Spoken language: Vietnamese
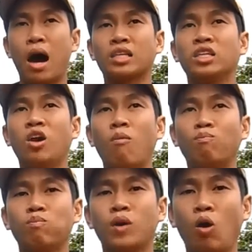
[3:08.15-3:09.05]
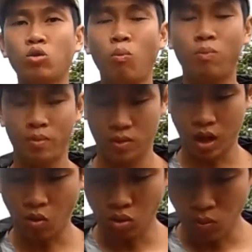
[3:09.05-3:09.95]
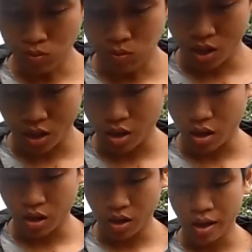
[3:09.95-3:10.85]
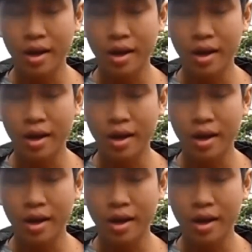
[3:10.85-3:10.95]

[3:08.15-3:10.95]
màng sinh học, cấu trúc mà